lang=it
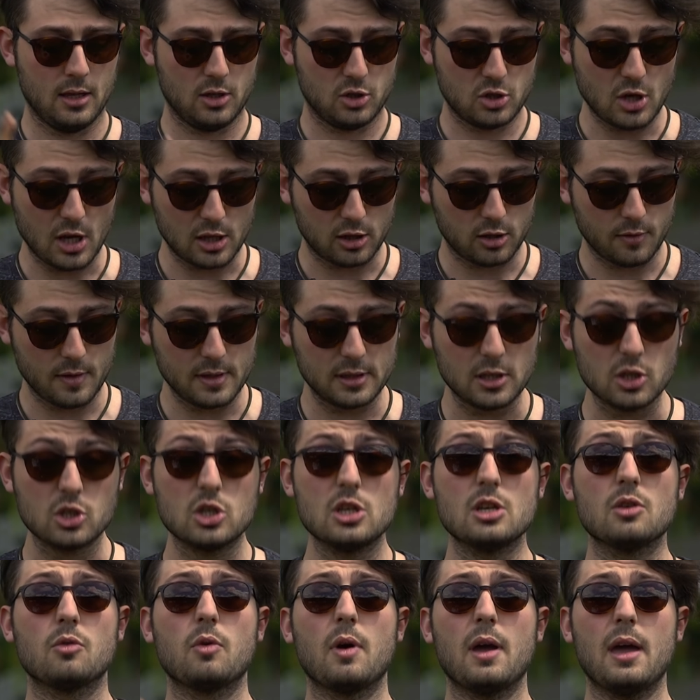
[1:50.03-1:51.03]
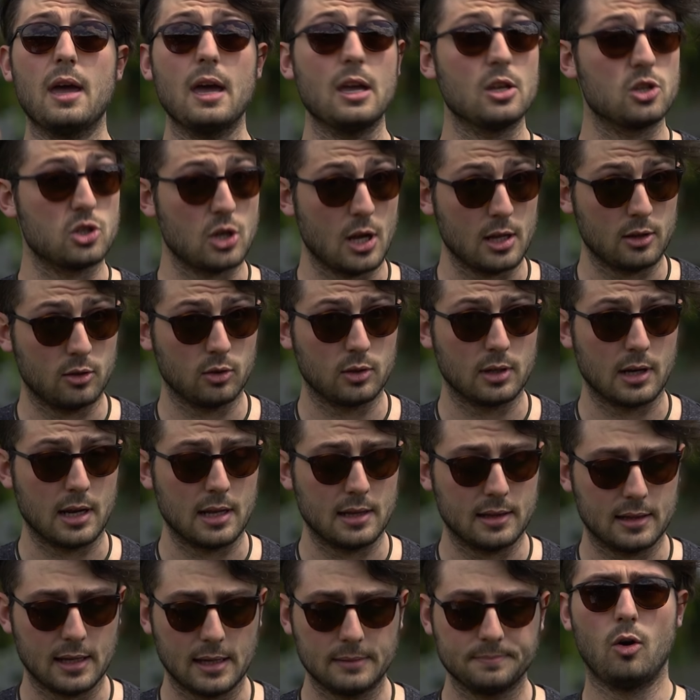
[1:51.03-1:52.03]
125 e
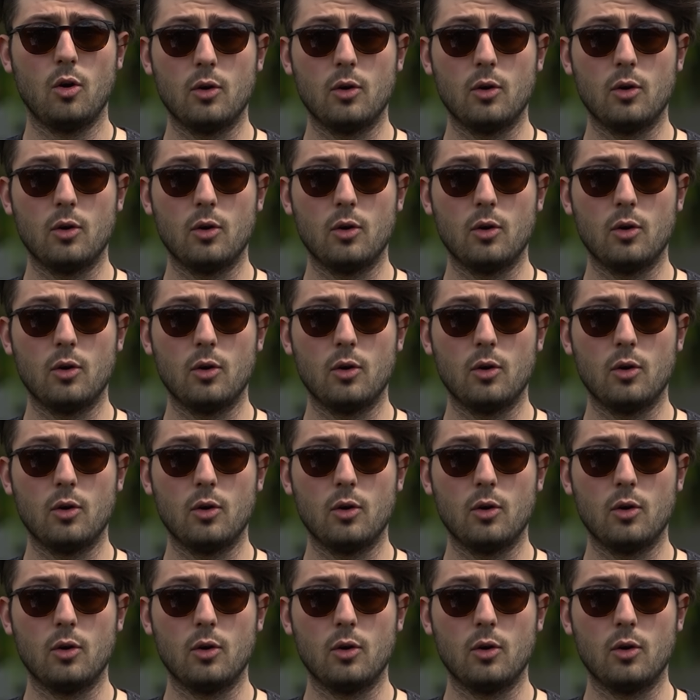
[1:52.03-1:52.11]
130.